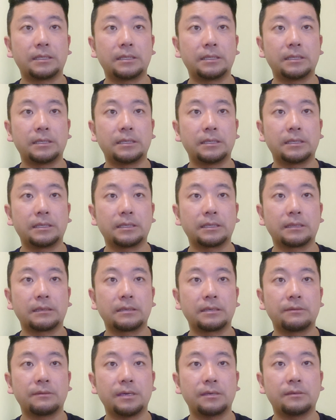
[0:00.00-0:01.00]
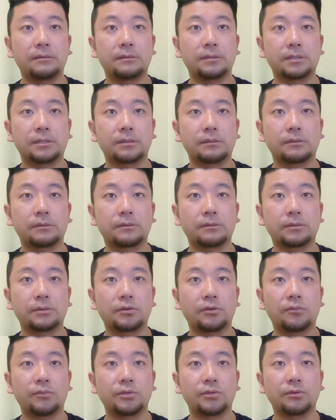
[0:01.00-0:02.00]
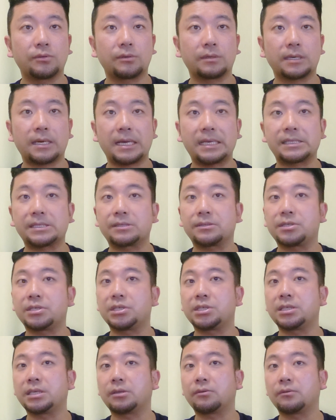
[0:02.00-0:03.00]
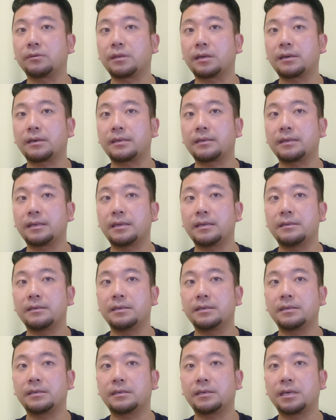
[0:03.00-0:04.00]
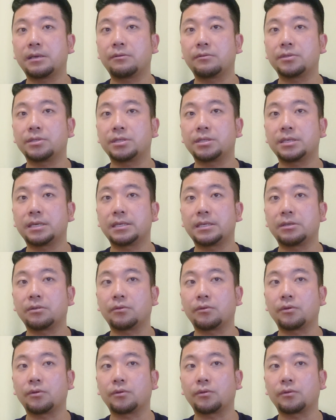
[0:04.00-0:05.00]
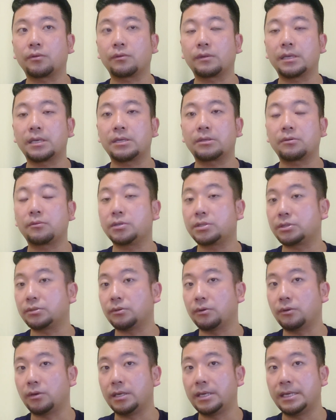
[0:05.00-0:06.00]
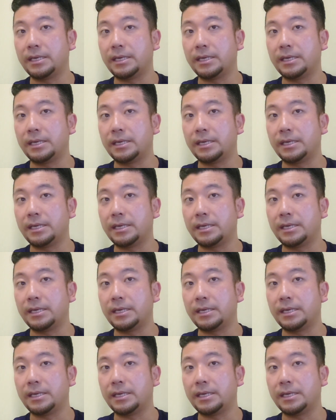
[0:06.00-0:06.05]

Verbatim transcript: えー、いわゆるその業務上過失致死などの疑いで立件を視野にということで、当時の、